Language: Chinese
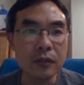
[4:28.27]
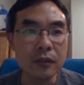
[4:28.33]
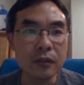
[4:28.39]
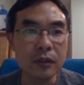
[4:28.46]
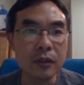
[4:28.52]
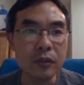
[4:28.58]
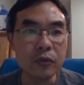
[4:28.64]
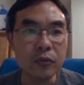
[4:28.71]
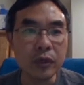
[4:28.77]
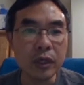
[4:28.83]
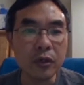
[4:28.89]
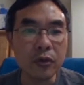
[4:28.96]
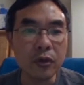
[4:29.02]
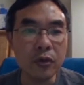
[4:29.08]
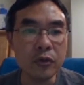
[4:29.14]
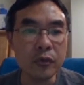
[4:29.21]
这个主页
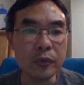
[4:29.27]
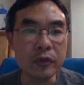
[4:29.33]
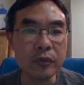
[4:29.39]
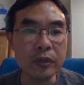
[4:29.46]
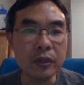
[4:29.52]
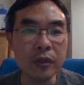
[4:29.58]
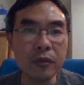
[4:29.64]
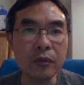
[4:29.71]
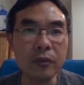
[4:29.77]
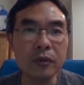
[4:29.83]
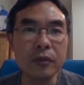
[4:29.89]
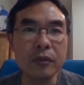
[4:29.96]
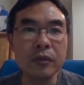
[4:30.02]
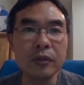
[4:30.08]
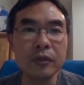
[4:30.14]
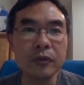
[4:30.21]
contribute 之后
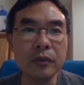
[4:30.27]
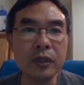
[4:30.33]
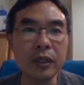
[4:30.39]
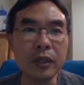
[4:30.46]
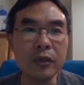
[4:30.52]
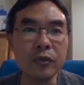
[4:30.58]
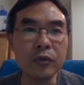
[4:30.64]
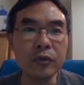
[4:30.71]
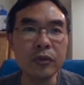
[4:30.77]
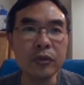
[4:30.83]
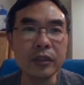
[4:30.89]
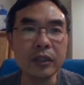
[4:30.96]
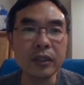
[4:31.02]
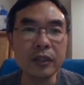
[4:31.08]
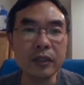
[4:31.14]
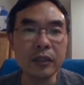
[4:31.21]
就可以去
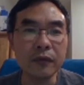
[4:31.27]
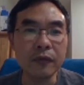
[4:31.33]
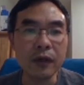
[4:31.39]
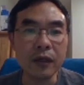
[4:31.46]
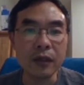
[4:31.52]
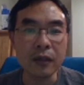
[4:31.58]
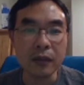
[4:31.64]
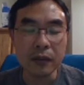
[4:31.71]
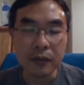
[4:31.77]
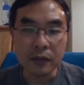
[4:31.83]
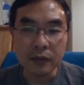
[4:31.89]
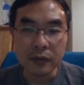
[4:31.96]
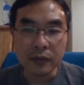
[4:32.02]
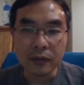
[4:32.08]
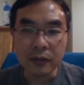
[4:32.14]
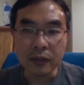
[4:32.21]
这个地方
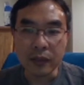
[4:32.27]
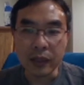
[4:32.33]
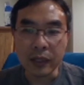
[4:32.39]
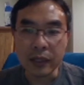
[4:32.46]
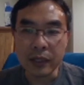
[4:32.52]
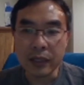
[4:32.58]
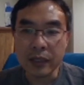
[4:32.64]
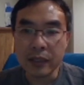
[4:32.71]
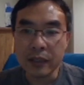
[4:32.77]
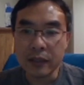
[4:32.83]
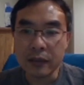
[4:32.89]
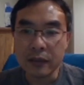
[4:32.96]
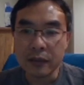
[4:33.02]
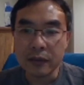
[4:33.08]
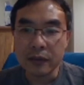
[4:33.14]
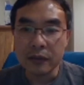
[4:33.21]
来。
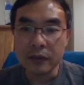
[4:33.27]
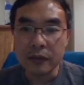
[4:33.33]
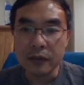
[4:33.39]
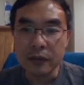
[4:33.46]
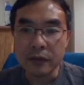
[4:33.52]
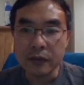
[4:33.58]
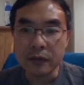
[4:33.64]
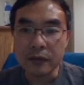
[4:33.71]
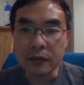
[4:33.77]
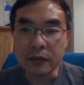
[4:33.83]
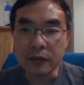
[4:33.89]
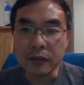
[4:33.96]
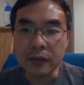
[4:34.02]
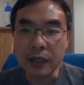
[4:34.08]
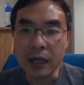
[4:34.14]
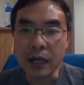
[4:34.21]
这
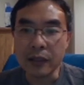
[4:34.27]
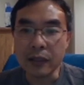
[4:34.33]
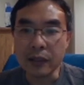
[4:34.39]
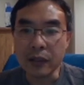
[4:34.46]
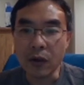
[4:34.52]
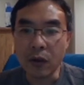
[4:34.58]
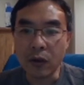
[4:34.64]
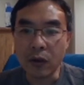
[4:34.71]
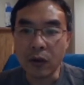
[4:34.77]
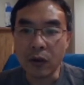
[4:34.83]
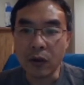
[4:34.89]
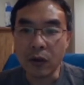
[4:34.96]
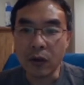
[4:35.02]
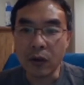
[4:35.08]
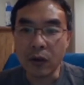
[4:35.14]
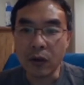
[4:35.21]
个看得到，
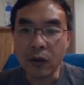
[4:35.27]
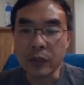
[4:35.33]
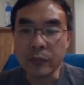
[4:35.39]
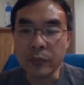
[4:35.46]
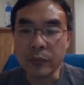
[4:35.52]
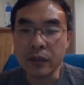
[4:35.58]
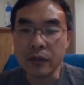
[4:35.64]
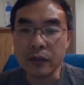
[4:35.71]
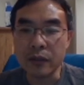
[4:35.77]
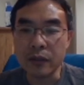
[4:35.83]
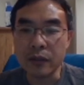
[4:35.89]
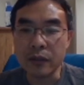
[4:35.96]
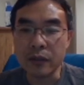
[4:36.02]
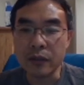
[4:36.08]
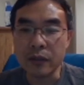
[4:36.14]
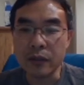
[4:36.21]
你在这里面
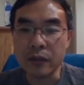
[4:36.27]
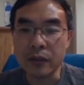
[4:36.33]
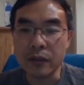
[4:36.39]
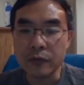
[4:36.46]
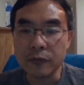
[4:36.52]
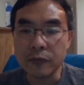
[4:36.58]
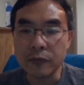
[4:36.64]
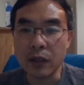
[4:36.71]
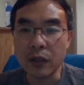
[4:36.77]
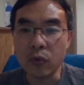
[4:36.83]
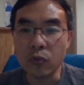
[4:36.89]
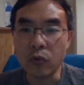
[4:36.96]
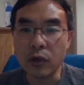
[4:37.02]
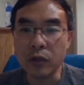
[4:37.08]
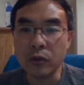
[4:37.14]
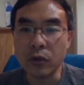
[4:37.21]
放了
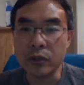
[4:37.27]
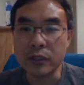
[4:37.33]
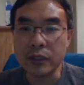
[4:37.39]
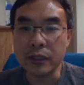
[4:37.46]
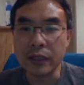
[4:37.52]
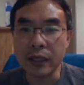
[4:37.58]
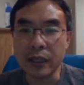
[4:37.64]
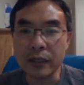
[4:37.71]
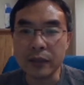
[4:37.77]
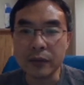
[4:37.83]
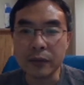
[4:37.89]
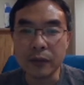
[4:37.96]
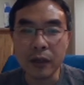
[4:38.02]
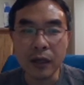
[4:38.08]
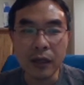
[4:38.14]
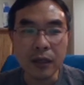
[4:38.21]
五个 dot 进来
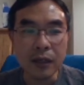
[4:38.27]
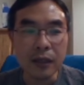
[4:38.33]
啊，